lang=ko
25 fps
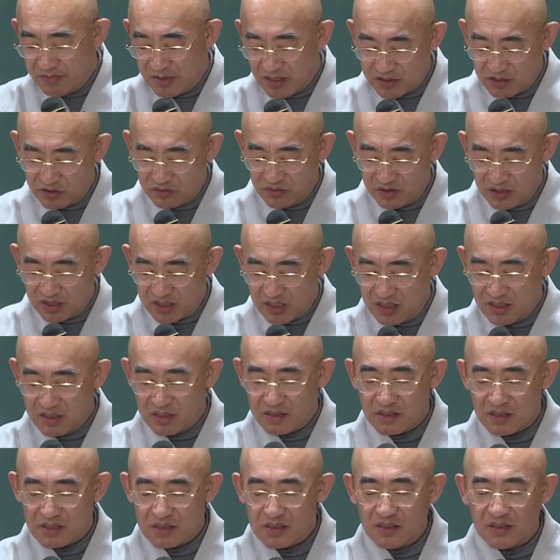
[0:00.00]
맞추는
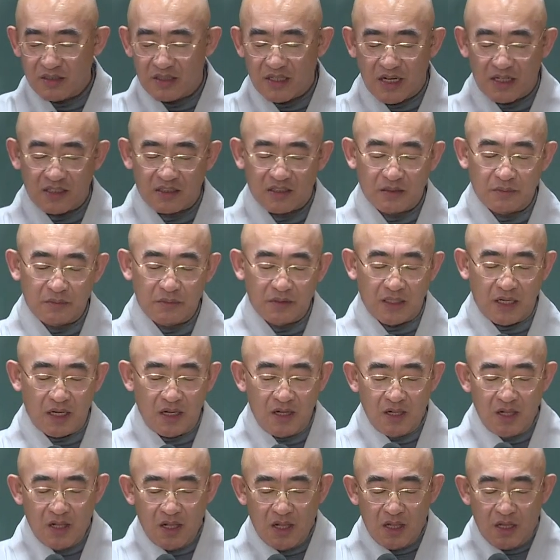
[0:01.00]
재능은 큰 장점이다.
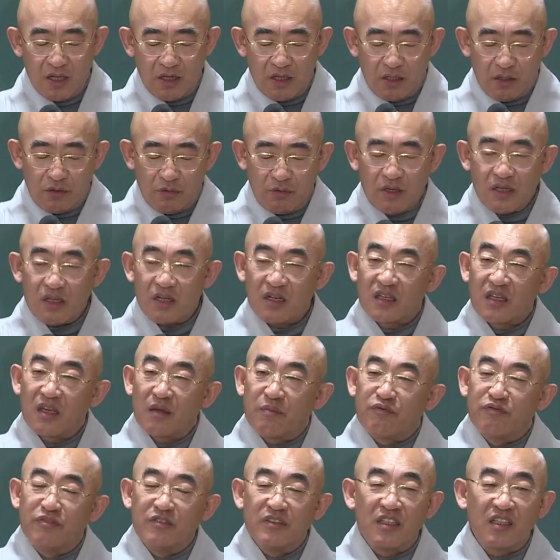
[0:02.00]
왜 이렇게
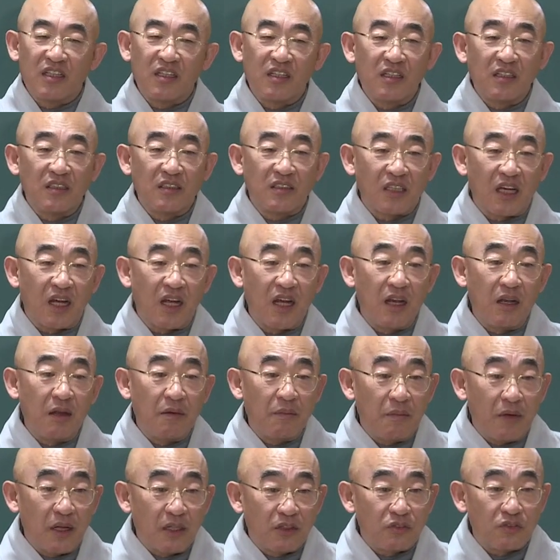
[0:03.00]
분위기를 잘
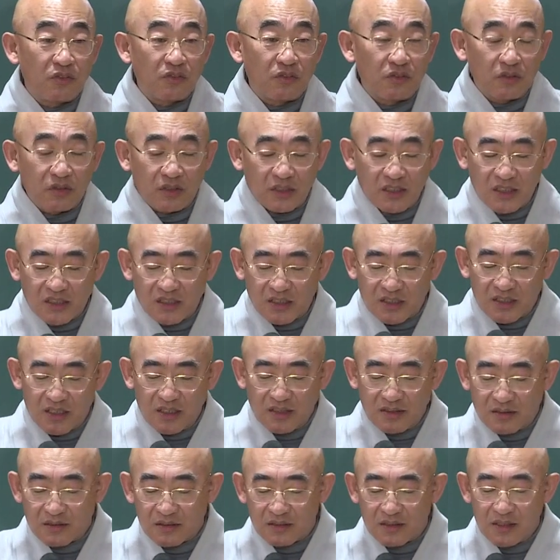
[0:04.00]
맞추고 재치가
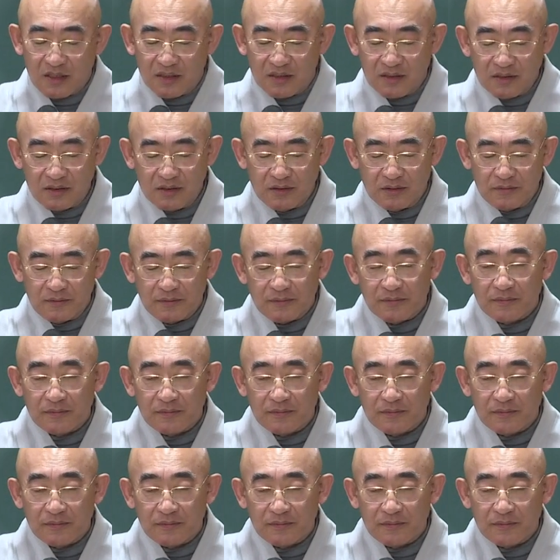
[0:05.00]
있을까요?